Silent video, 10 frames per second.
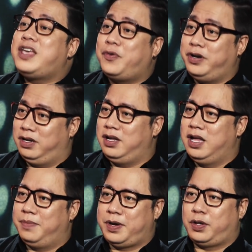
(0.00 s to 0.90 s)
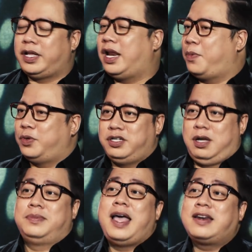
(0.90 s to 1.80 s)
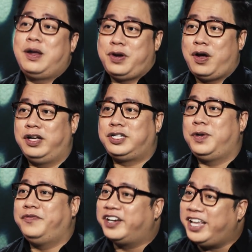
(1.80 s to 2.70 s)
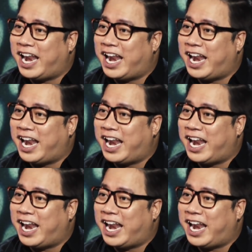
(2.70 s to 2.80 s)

với nhau nữa mà có thể là một sự hợp tác nào đó ở trong lĩnh vực điện